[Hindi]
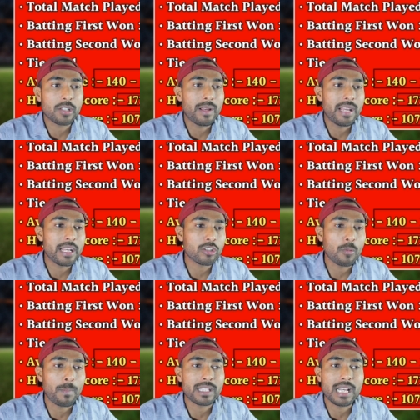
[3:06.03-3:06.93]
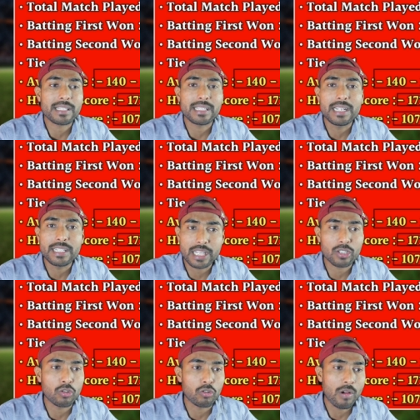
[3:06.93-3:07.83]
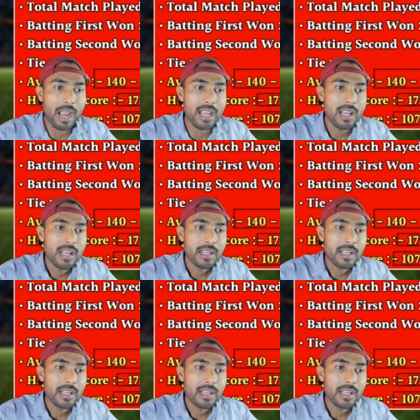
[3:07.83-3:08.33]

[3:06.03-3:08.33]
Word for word: मैच में 150 से नीचे स्कोर हुआ है